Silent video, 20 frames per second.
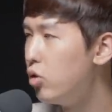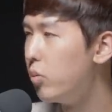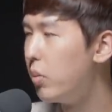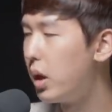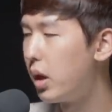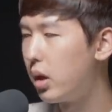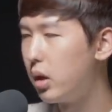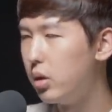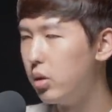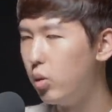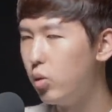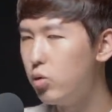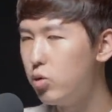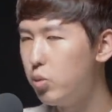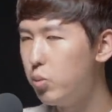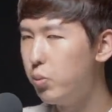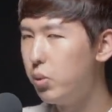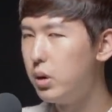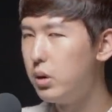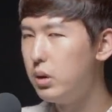유발하는
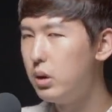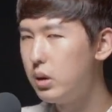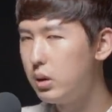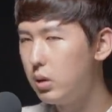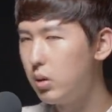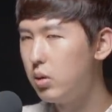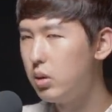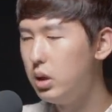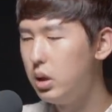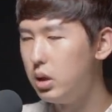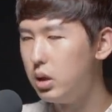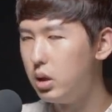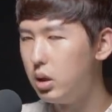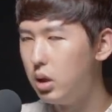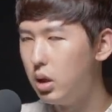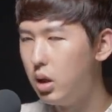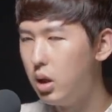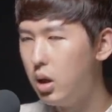홍준표의 특성이